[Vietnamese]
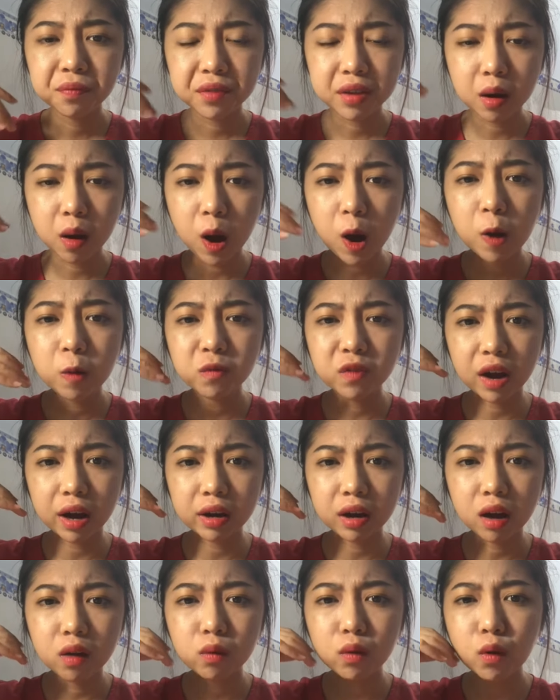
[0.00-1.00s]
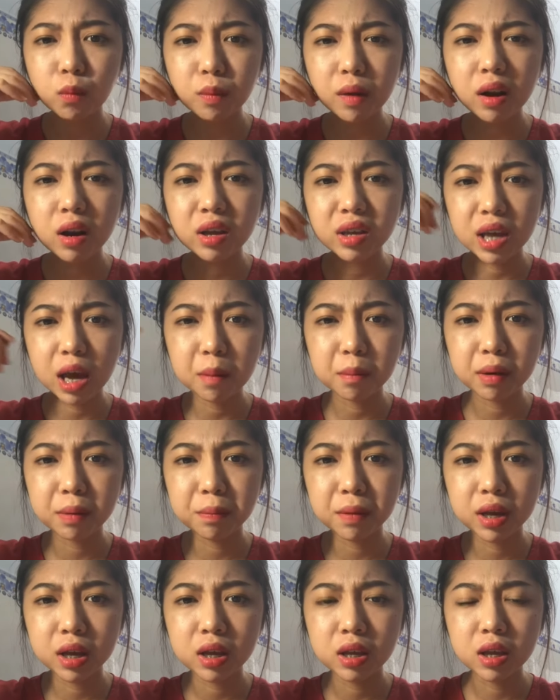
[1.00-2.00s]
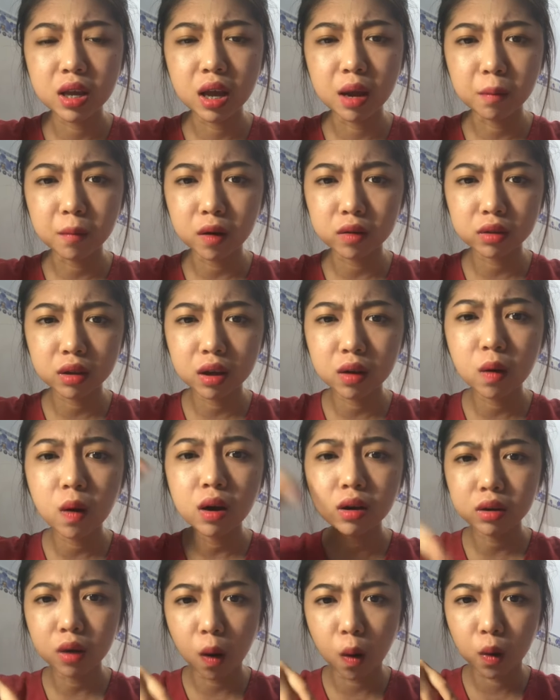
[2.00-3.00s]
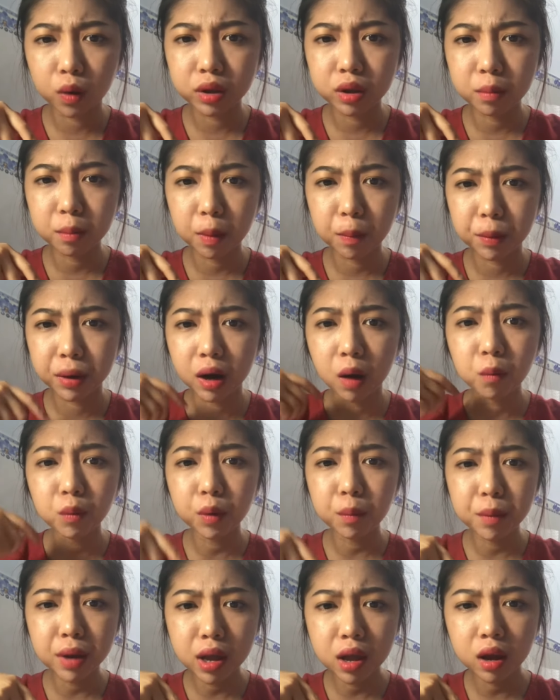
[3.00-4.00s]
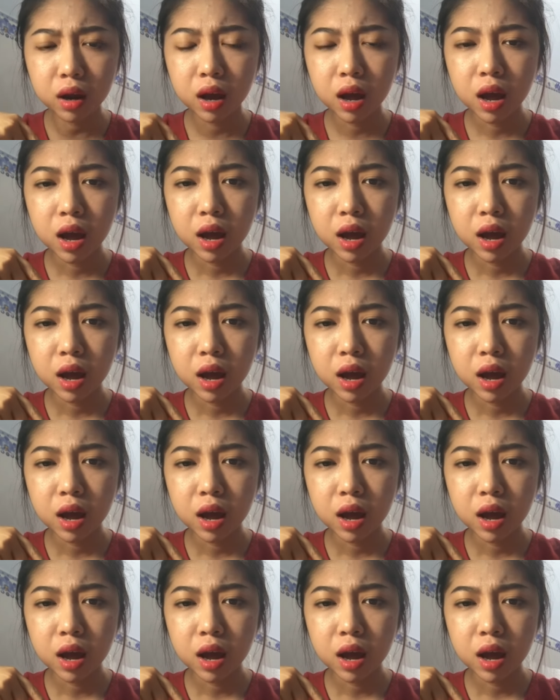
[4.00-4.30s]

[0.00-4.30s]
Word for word: nhưng không phải đâu lúc đó là da mình bị nhiễm corticoid rồi nhưng mà mình không có biết